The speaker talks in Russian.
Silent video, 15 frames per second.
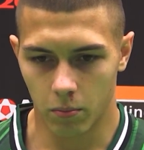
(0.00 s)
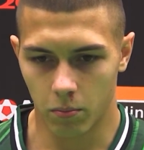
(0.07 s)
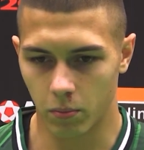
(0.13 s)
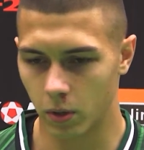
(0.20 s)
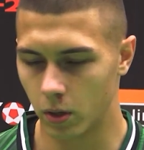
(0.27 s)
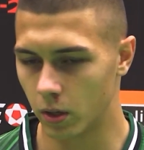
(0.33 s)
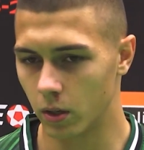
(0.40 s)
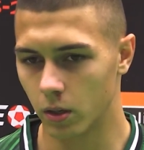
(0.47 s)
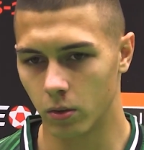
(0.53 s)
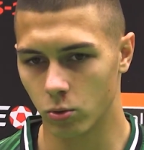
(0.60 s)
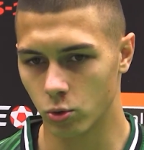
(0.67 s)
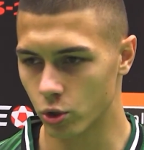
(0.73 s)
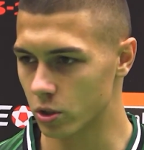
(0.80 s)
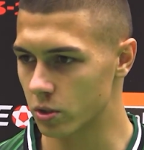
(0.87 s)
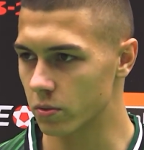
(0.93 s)
Мы
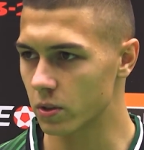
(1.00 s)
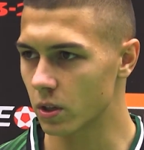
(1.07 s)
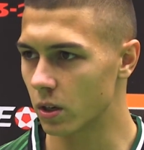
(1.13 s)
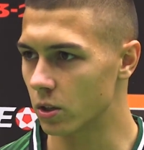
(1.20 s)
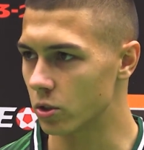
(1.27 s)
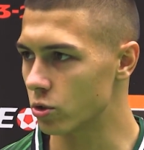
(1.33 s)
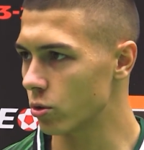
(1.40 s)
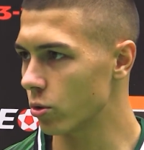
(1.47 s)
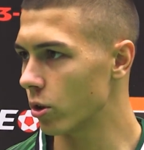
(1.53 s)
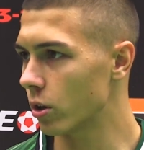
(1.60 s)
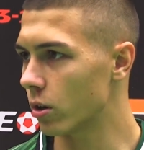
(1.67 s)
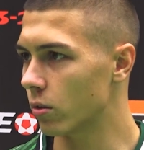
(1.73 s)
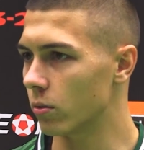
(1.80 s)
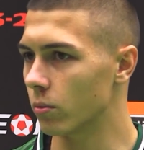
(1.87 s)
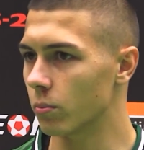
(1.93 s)
уже связались с
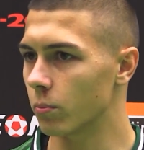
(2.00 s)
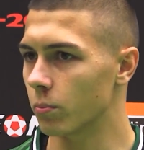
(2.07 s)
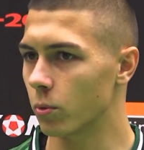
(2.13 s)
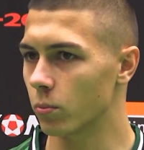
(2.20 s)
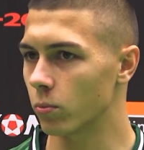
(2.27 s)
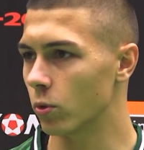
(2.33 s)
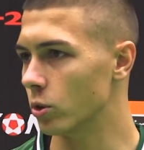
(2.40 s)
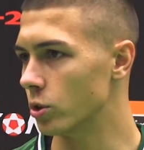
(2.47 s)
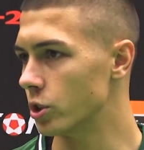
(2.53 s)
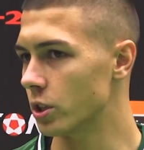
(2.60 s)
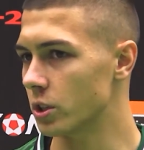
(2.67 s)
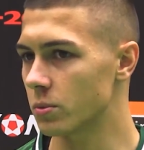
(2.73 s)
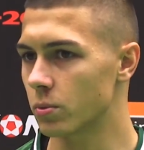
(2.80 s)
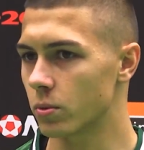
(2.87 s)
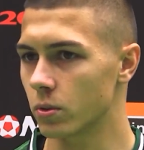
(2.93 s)
Чуриковым, вот
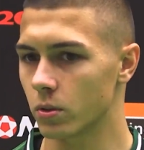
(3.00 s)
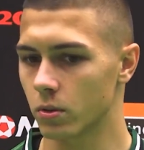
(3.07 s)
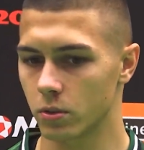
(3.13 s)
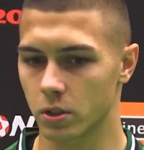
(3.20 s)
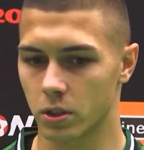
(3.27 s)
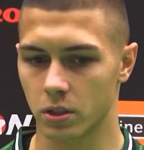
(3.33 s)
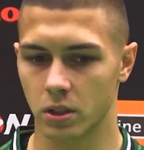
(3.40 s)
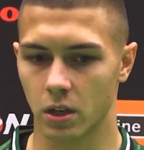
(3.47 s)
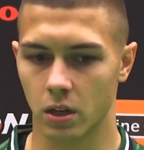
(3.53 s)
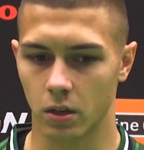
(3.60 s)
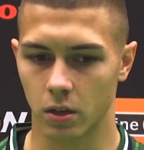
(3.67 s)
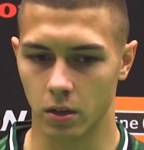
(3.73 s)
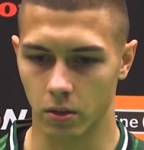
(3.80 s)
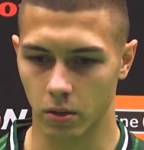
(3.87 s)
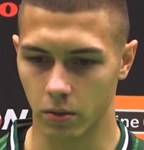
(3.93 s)
сейчас
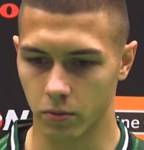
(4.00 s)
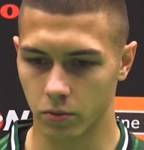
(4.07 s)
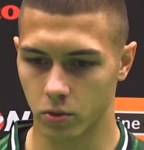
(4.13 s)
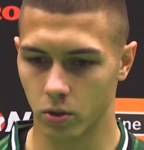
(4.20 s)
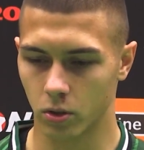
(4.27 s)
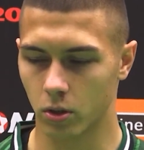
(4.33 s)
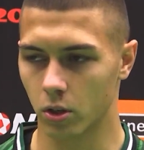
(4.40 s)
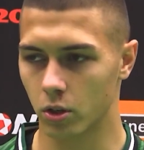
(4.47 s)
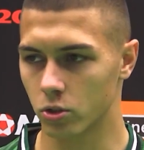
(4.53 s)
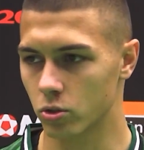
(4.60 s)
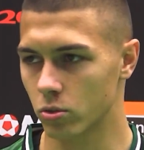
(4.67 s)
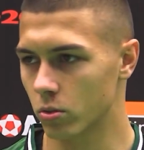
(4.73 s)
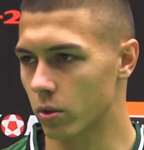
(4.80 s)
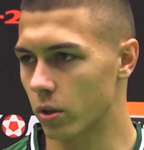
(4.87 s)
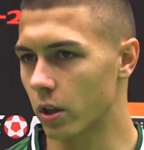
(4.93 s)
сказали, все
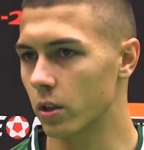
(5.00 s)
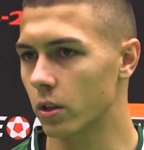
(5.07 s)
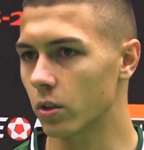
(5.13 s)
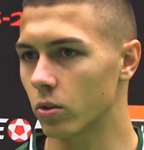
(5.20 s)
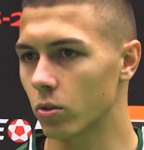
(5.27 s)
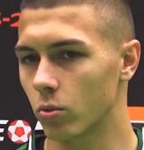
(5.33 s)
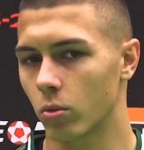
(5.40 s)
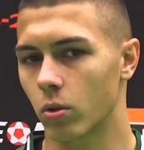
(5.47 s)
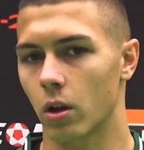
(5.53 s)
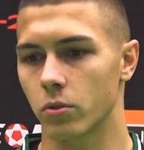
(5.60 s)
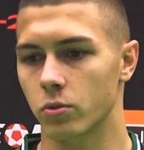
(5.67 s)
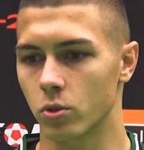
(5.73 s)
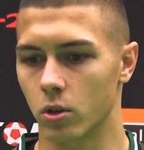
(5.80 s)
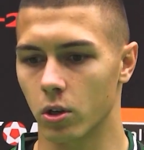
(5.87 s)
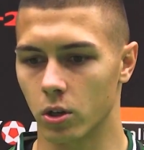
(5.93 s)
хорошо, едет, ну как
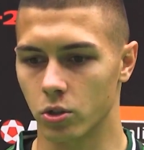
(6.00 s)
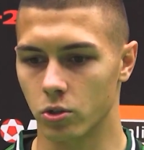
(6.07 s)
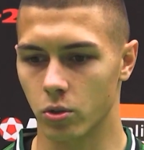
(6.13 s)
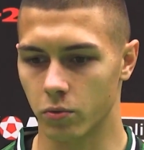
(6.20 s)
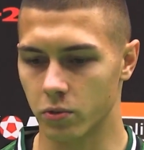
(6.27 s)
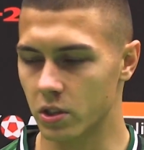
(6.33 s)
все хорошо, в